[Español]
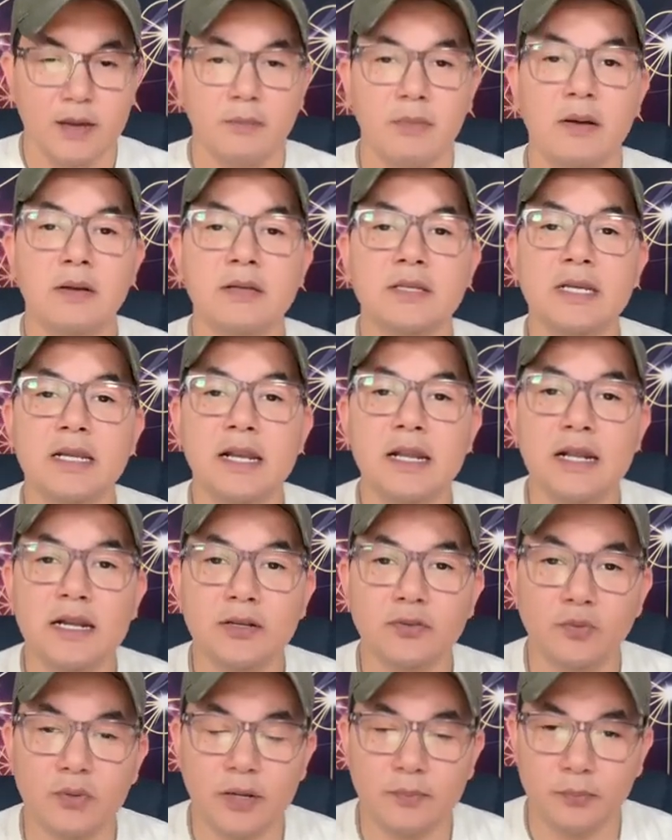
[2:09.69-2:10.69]
Vamos a hacer la
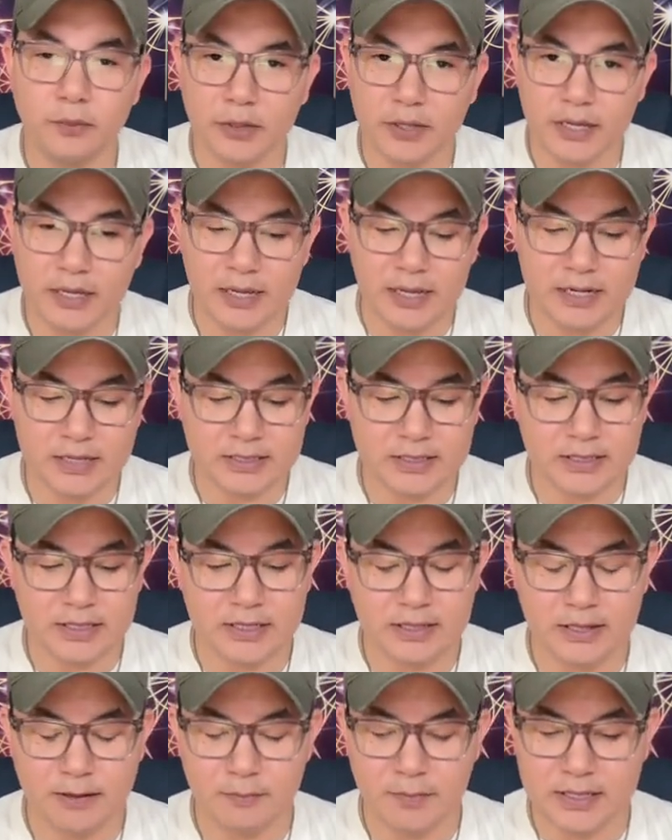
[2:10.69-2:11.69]
lectura porque ya les
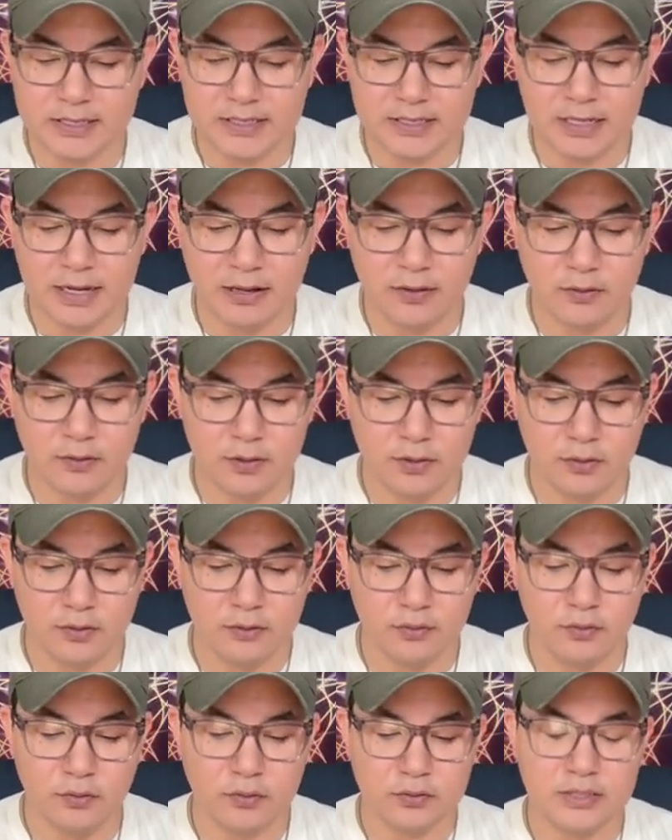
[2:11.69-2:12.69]
dije demasiado y
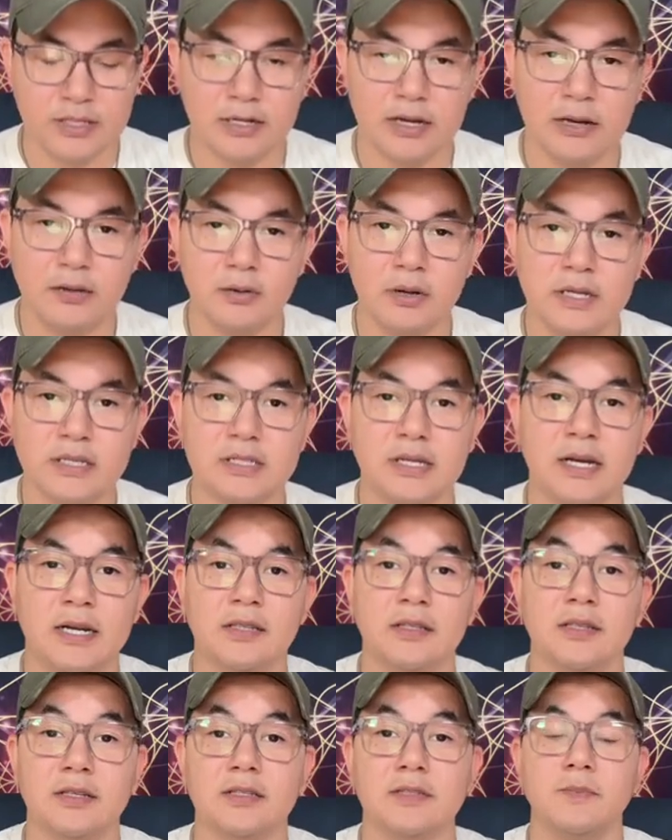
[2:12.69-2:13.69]
no, no he sacado las
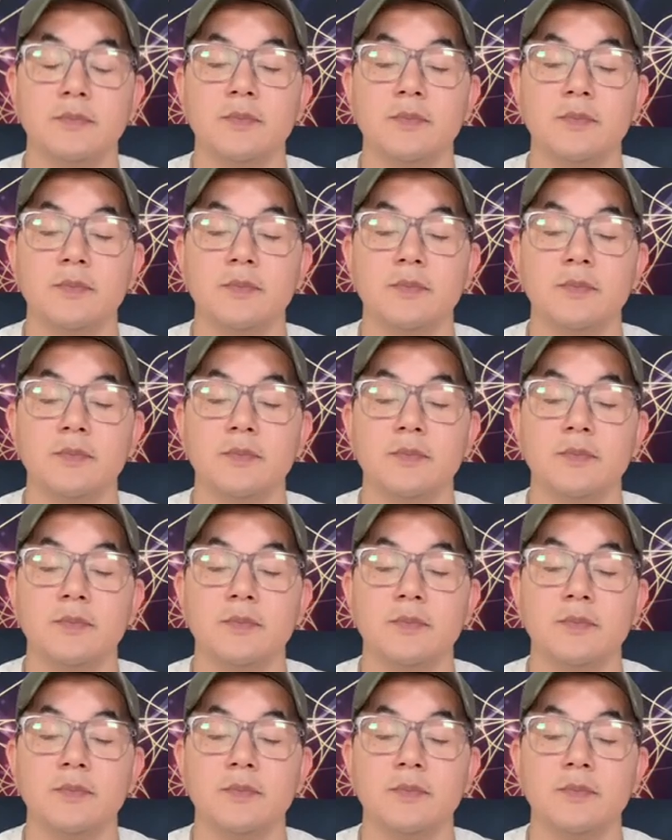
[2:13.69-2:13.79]
cartas,